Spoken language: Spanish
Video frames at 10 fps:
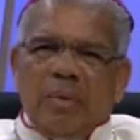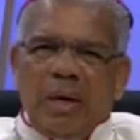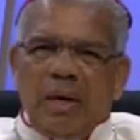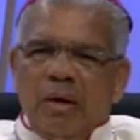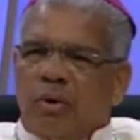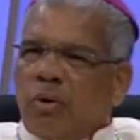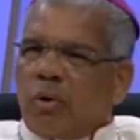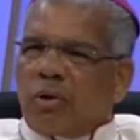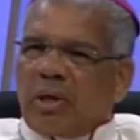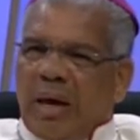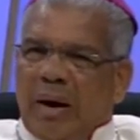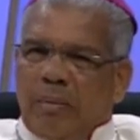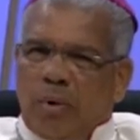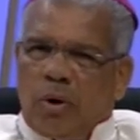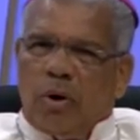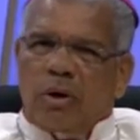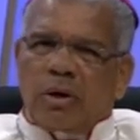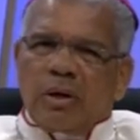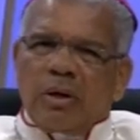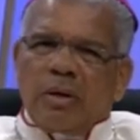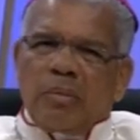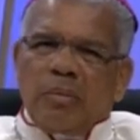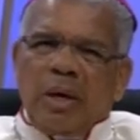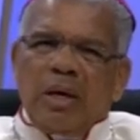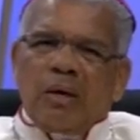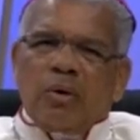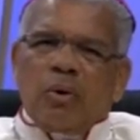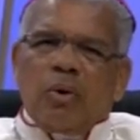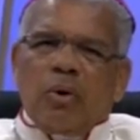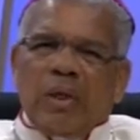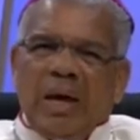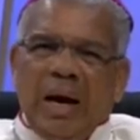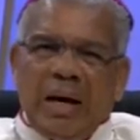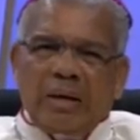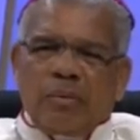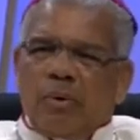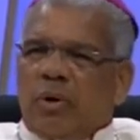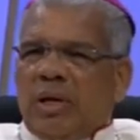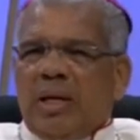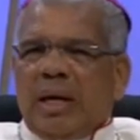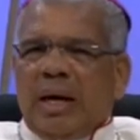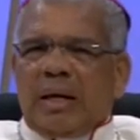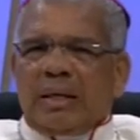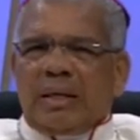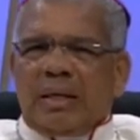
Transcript: vínculos de amor, vínculos de armonía